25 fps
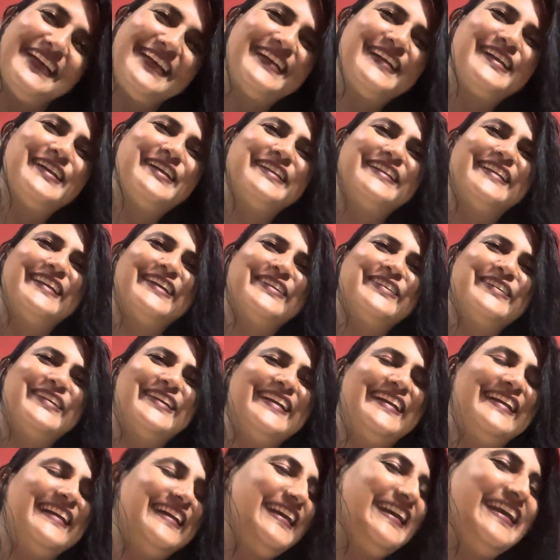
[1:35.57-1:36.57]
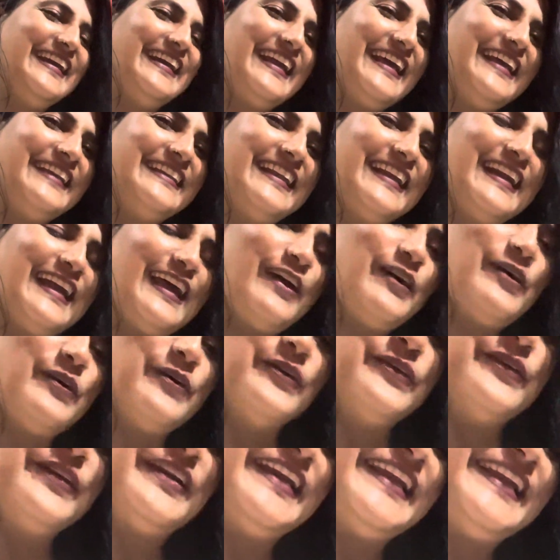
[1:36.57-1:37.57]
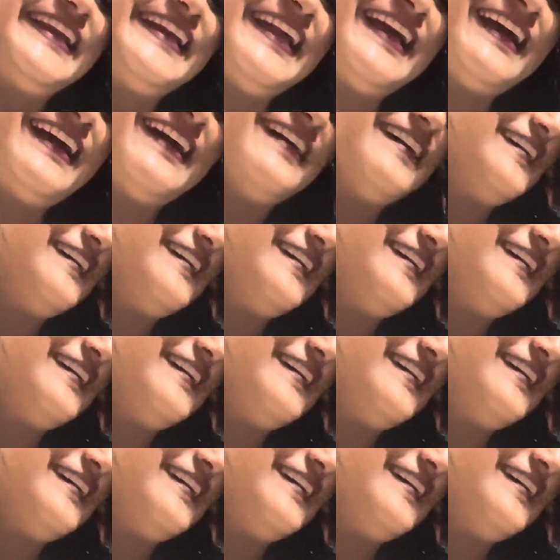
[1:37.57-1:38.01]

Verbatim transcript: लीना देखो ली, लीना इधर आओ लीना